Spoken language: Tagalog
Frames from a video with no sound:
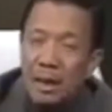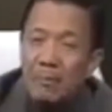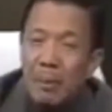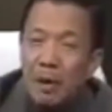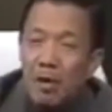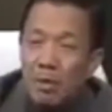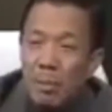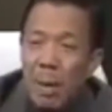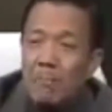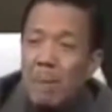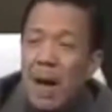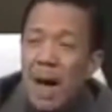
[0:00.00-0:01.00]
Eh, pero
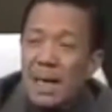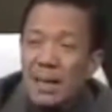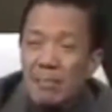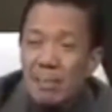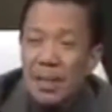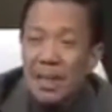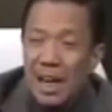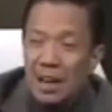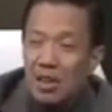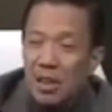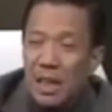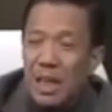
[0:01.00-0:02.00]
may pangarap din
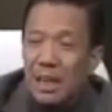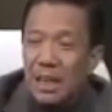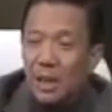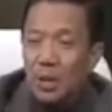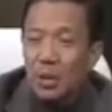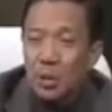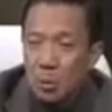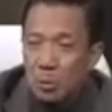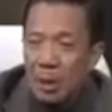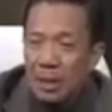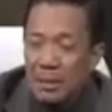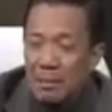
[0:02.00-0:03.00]
kayo, hindi lang
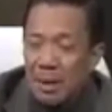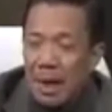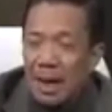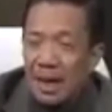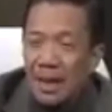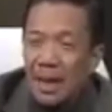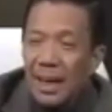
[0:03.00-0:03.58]
natutupa, di ba?